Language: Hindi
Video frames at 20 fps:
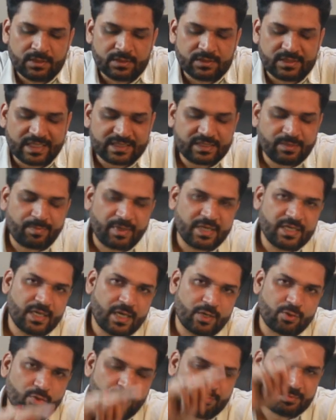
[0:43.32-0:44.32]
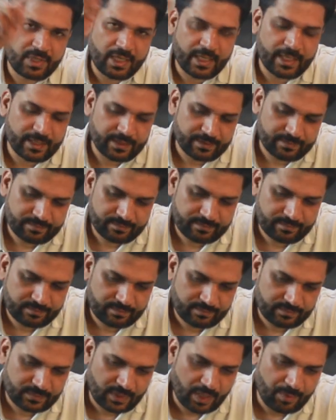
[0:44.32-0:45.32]
जैसे पहिया घूमता है
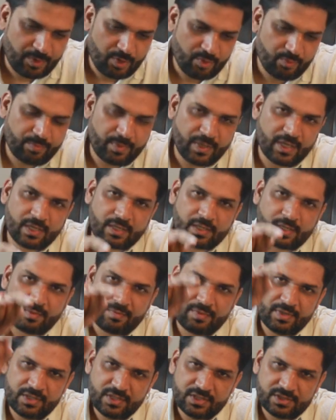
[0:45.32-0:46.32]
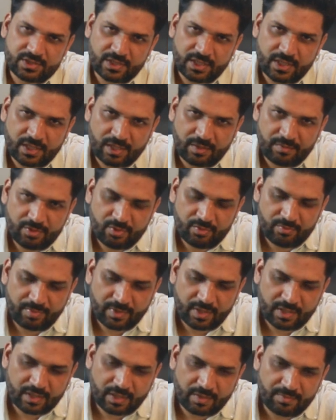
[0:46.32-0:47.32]
कभी ऊपर कभी नीचे कभी
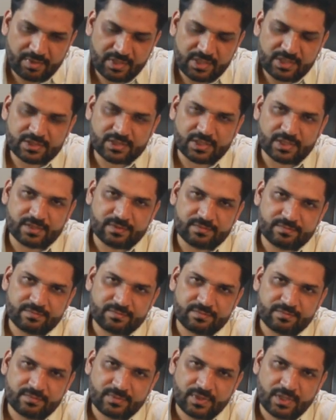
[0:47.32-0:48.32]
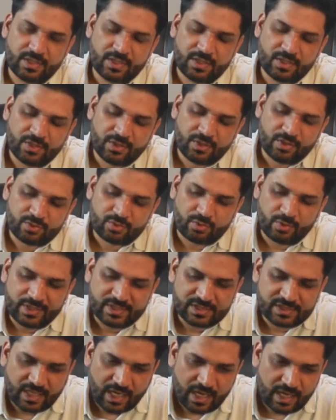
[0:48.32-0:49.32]
ऊपर कभी नीचे तो
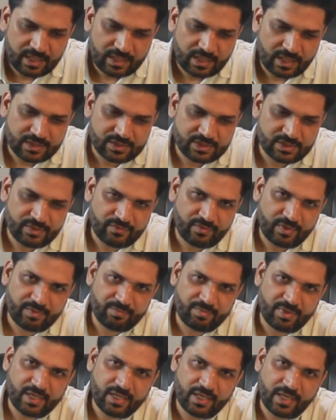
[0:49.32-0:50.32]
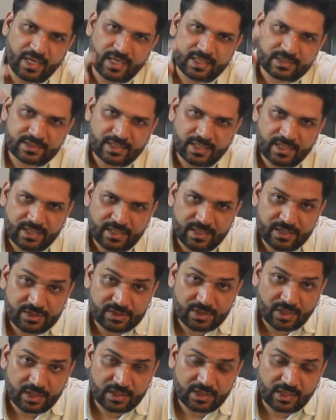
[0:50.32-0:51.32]
इंसान का जीवन भी ऐसे ही
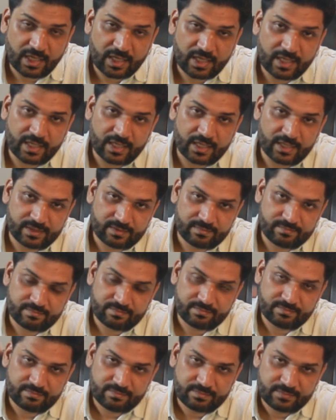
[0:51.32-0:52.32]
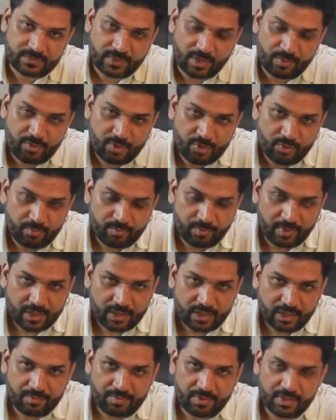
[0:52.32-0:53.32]
चलता है कभी
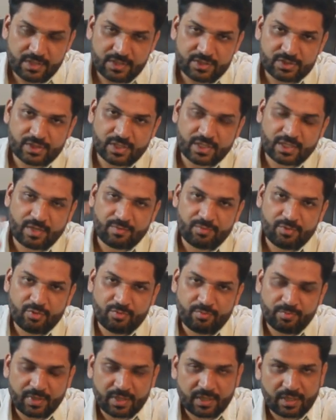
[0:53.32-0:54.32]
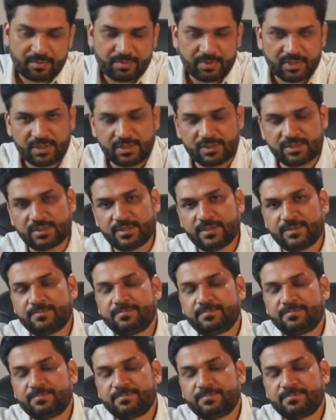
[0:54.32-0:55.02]
ऊपर कभी नीचे कभी ऊपर कभी नीचे